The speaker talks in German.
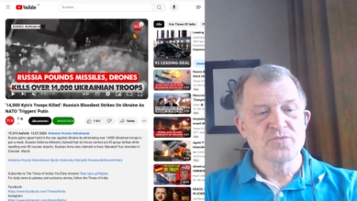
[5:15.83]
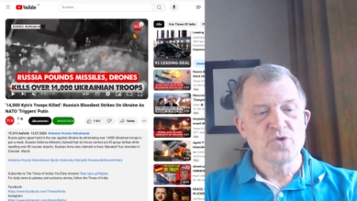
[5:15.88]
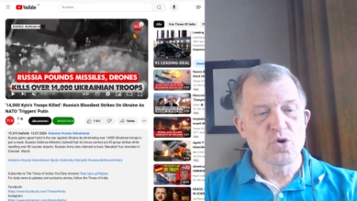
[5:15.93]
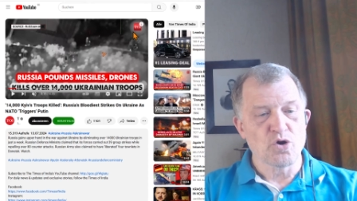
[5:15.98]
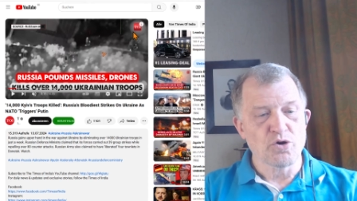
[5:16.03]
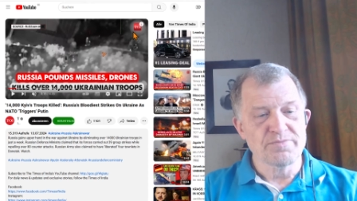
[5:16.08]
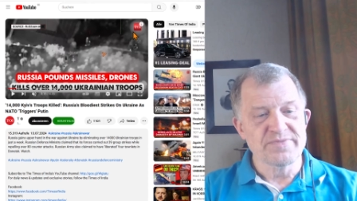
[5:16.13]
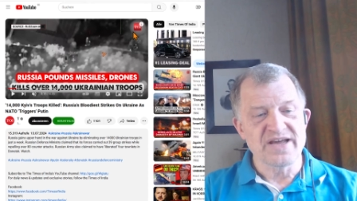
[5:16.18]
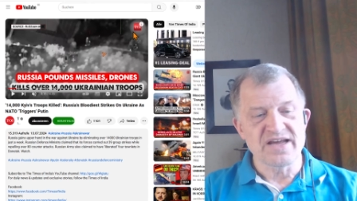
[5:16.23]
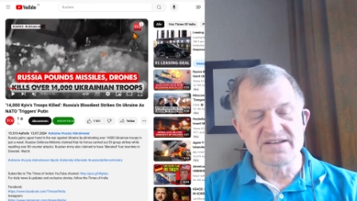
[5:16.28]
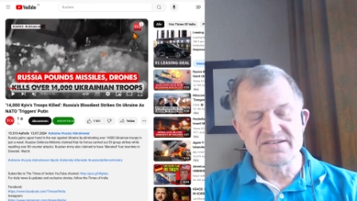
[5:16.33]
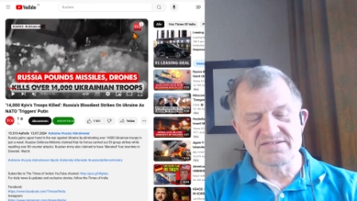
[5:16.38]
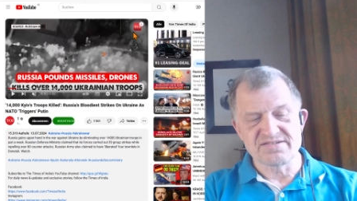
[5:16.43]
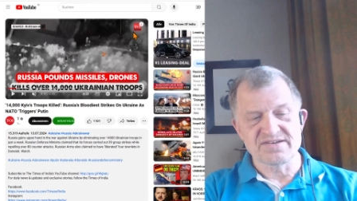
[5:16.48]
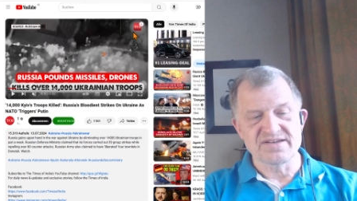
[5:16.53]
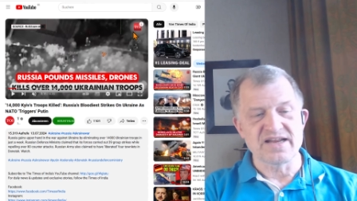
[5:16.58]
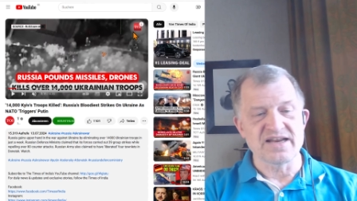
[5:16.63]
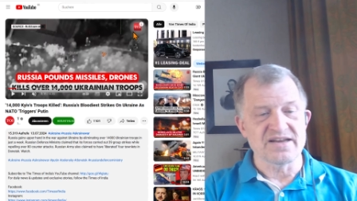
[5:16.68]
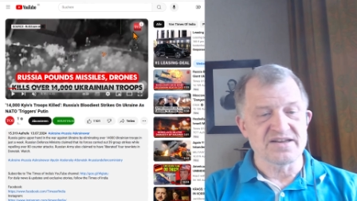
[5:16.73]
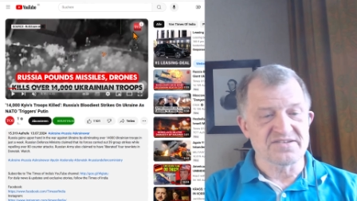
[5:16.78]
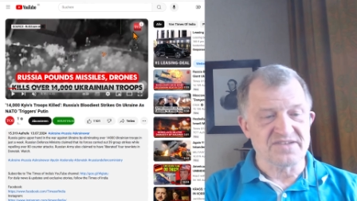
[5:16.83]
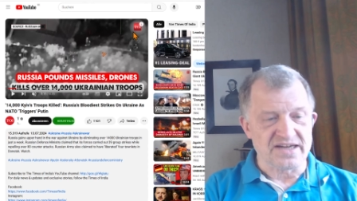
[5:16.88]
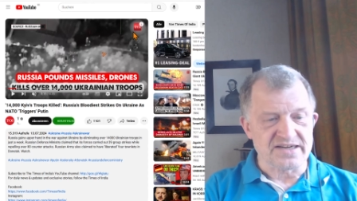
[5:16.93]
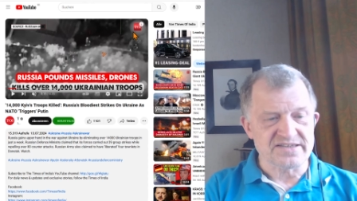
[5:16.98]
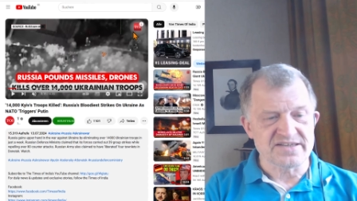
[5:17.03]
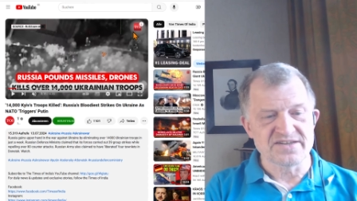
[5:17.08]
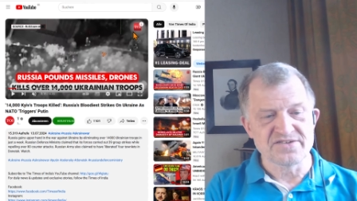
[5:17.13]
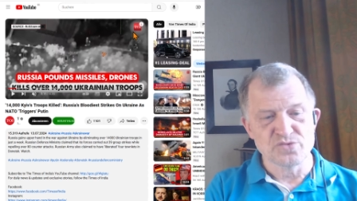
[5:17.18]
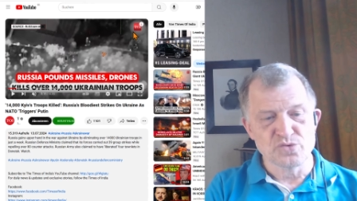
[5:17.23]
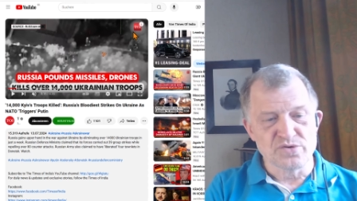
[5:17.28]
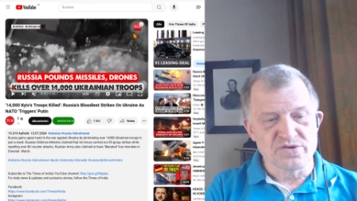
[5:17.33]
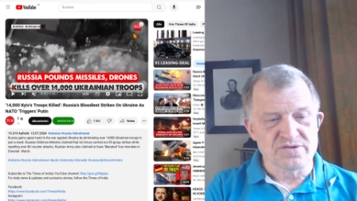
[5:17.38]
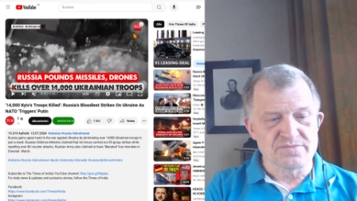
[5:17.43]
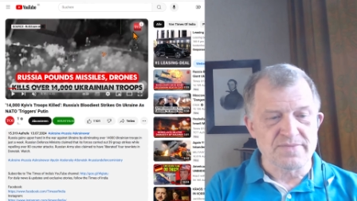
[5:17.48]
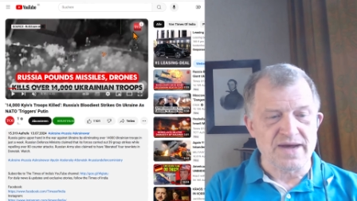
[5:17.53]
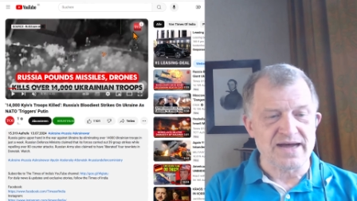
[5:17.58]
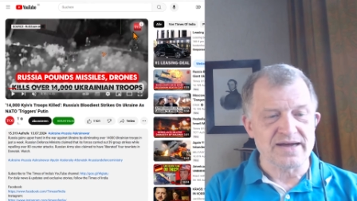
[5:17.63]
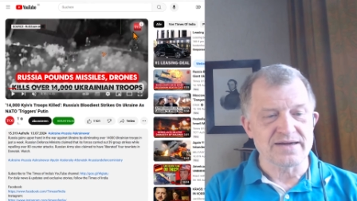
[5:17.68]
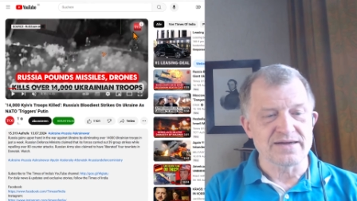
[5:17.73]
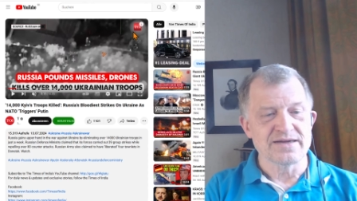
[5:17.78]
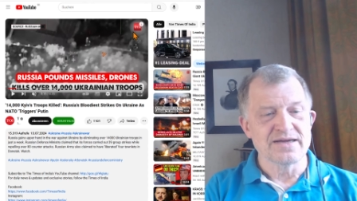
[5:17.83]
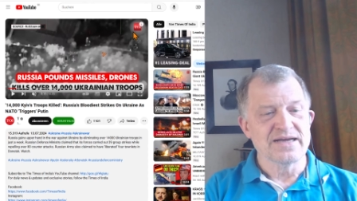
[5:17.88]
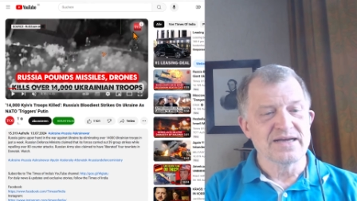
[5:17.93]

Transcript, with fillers: um jetzt den Sack zuzumachen,